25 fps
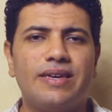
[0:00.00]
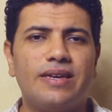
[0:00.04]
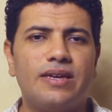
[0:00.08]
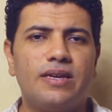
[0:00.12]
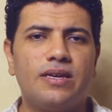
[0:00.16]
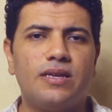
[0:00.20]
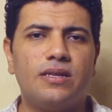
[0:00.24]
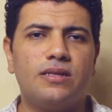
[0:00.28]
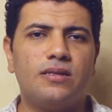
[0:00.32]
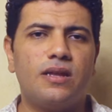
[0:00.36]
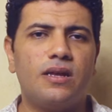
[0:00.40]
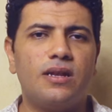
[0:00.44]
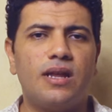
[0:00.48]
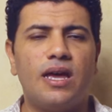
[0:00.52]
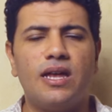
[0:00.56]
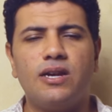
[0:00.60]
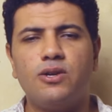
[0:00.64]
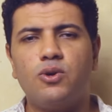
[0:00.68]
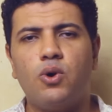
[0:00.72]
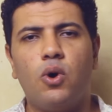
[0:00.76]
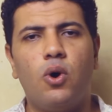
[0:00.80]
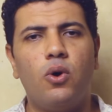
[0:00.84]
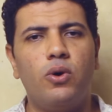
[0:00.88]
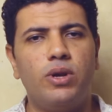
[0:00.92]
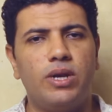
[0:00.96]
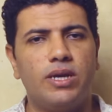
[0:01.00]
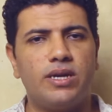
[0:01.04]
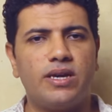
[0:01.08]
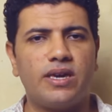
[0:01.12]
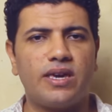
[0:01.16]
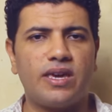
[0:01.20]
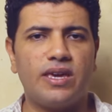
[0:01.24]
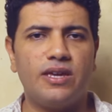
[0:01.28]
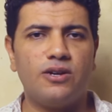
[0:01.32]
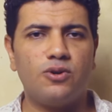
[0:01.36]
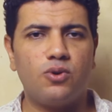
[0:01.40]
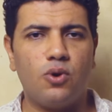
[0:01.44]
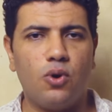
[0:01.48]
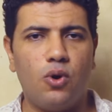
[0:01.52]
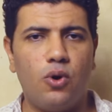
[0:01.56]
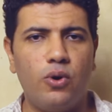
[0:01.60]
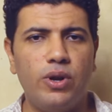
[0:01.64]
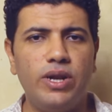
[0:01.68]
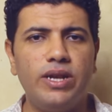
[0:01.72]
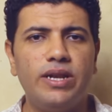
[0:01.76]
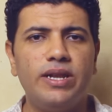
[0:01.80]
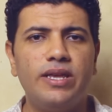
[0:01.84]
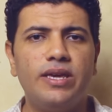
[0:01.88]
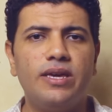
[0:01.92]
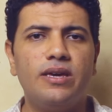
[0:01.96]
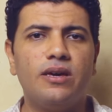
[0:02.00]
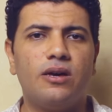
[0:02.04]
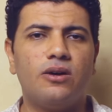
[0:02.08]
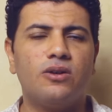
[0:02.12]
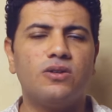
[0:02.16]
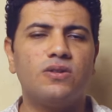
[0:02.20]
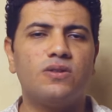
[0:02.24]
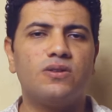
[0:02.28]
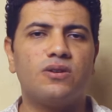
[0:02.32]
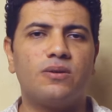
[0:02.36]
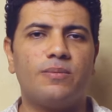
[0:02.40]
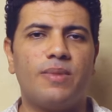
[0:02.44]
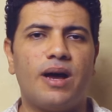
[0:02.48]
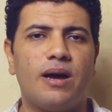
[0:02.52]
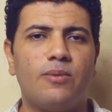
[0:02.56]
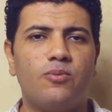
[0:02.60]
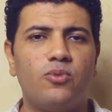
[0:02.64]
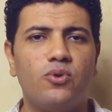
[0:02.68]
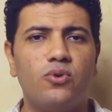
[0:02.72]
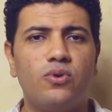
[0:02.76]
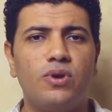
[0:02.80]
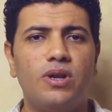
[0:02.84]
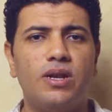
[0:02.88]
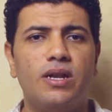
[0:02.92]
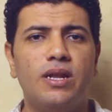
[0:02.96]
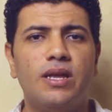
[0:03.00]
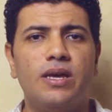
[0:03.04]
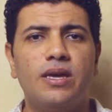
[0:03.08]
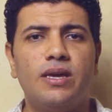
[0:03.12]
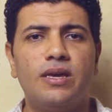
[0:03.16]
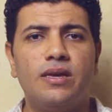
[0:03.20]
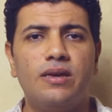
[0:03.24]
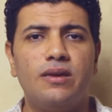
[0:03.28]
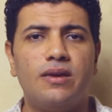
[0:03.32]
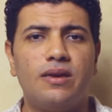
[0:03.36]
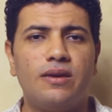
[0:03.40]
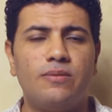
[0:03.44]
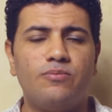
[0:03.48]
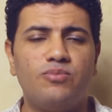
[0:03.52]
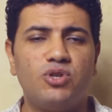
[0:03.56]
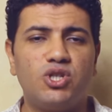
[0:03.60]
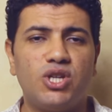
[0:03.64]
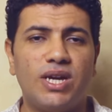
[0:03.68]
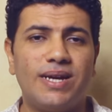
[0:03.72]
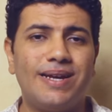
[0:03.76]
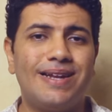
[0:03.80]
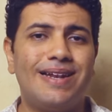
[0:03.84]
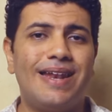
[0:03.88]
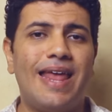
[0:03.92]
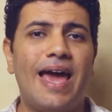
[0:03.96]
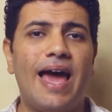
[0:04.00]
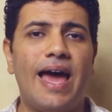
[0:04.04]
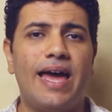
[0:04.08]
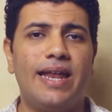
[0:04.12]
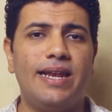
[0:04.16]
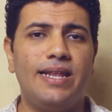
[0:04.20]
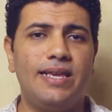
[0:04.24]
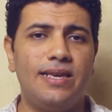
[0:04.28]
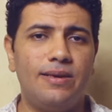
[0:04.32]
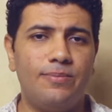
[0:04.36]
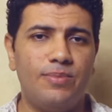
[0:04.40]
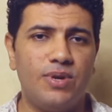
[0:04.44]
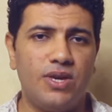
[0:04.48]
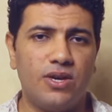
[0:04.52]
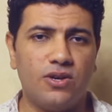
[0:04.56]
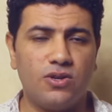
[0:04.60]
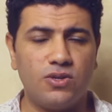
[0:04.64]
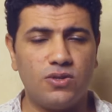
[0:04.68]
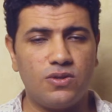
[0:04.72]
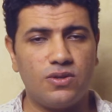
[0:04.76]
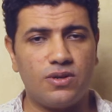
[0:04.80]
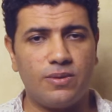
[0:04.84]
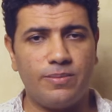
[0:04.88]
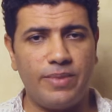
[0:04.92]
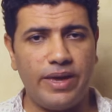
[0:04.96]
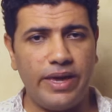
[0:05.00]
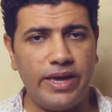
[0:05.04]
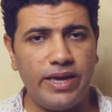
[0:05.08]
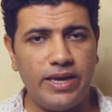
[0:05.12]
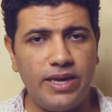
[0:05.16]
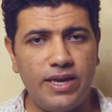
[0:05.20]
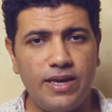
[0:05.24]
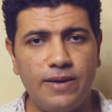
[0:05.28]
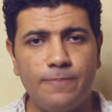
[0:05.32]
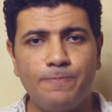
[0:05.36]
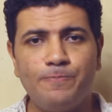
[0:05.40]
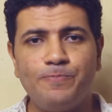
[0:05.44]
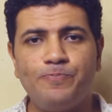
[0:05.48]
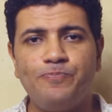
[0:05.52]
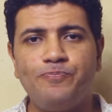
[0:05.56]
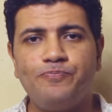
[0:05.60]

نون آه، الكحوليك غير كحولي عطر معمول آه، بشكل حليبي عطر مائي